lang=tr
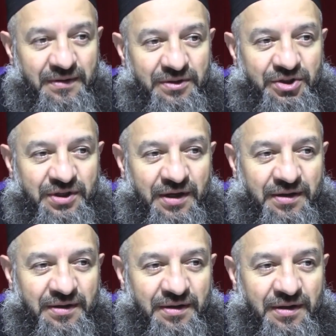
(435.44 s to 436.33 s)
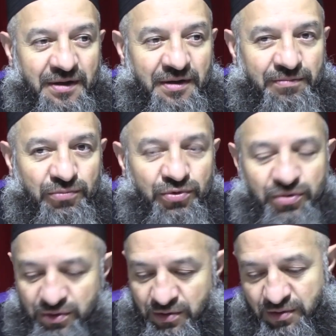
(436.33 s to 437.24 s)
İşte
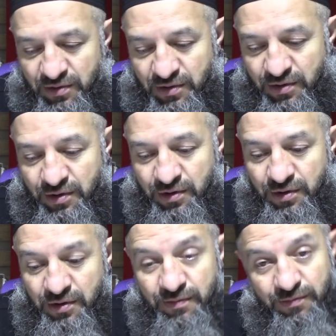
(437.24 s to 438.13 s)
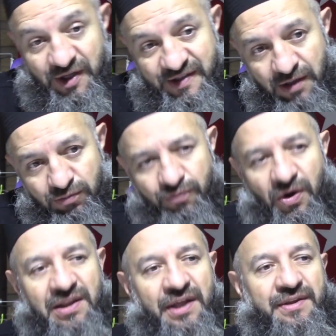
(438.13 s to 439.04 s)
bunu e, tasavvuf
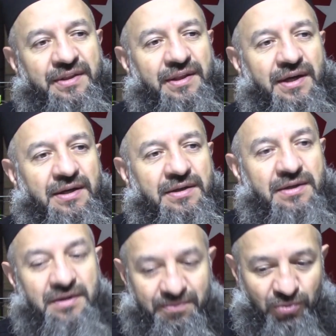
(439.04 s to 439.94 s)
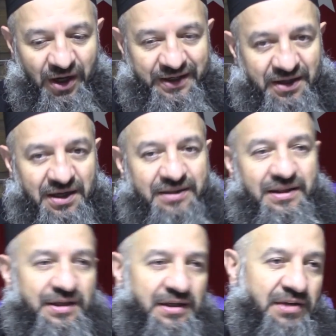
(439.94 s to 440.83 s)
alanında da bu
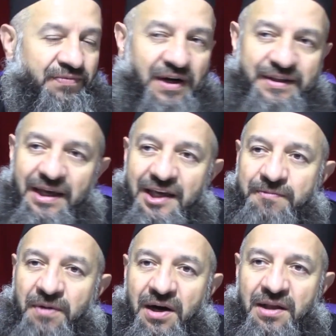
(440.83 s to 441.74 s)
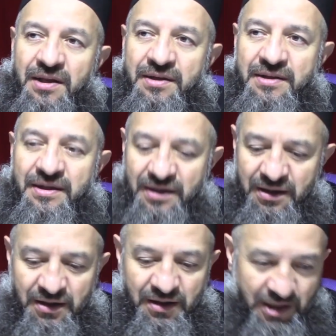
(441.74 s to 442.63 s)
hakikatleri ifade etme alanında da
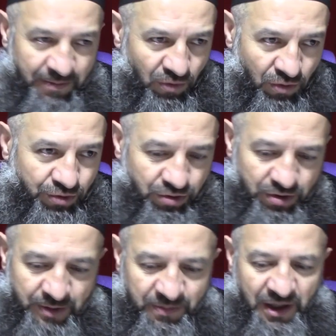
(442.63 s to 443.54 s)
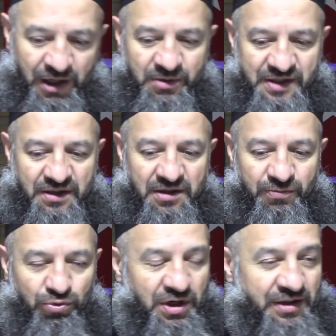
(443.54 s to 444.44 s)
hep okuduk. İbn Arabi Hazretleri
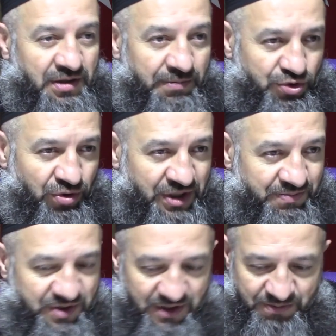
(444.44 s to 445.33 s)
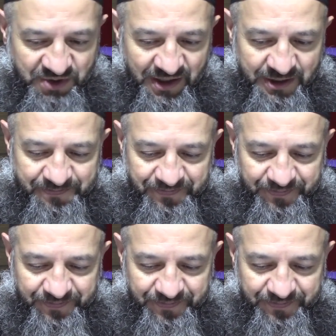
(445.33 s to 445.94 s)
Fütuhat'ta da birçok kimsenin